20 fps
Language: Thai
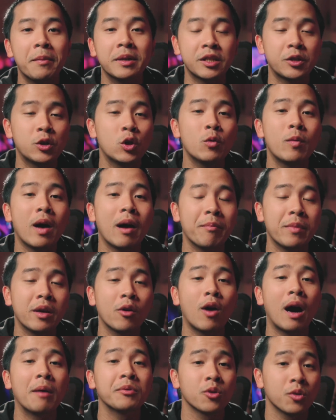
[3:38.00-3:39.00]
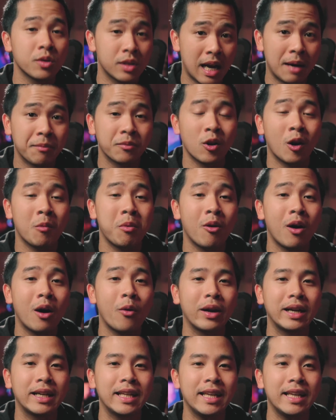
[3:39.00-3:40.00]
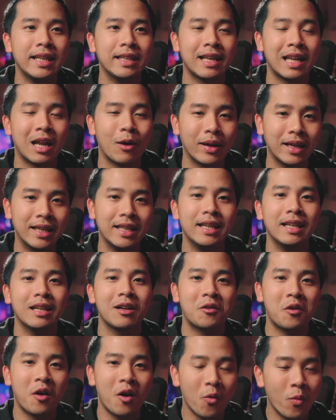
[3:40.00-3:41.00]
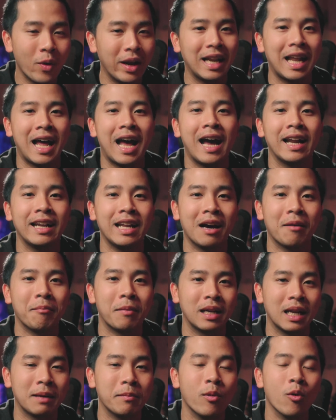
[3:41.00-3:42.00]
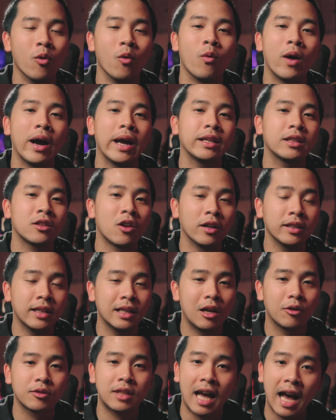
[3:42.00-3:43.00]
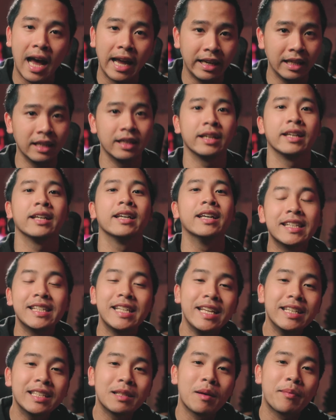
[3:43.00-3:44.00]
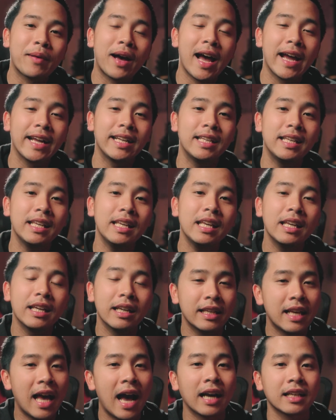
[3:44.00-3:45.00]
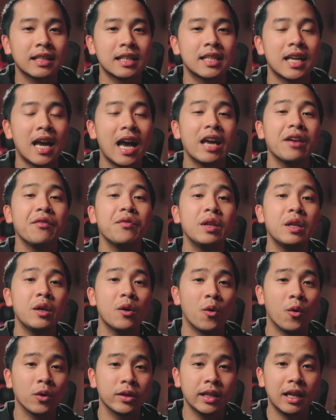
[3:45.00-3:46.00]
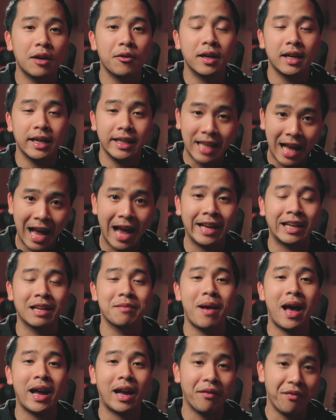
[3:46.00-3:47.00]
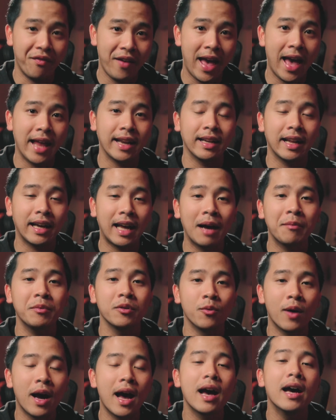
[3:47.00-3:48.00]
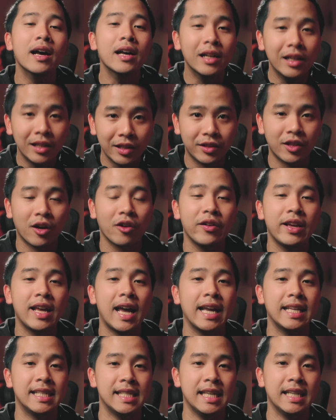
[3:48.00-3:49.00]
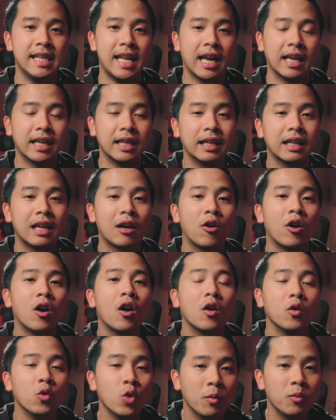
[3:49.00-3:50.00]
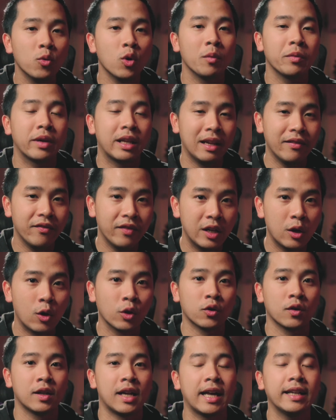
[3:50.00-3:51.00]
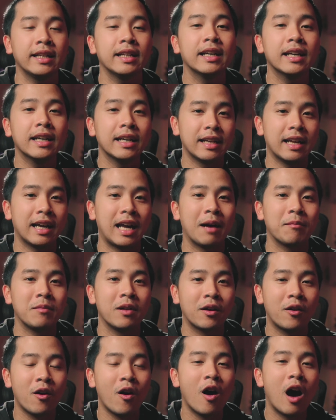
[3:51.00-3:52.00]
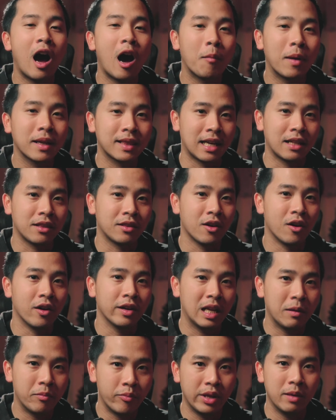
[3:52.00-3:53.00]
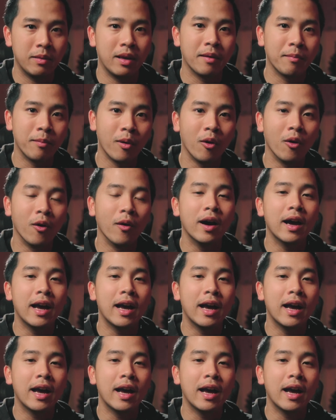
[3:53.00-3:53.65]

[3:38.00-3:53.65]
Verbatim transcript: มันจะดูแบบมีความทรงจำเนาะเพราะว่าวันที่แต่ละวันที่แล้วก็เวลาเนี่ยมันระบุไว้ตอนที่เราถ่ายเลยทีนี้สำหรับใครที่อยากจะใช้วิดีโอที่เราเคยถ่ายกันมากับแฟนนะครับหรือว่า Story IG เนี่ยคือเราก็รวบรวมคลิปวิดีโอตรงนั้นนะครับแล้วก็เอามาตัดต่อใน Premiere Pro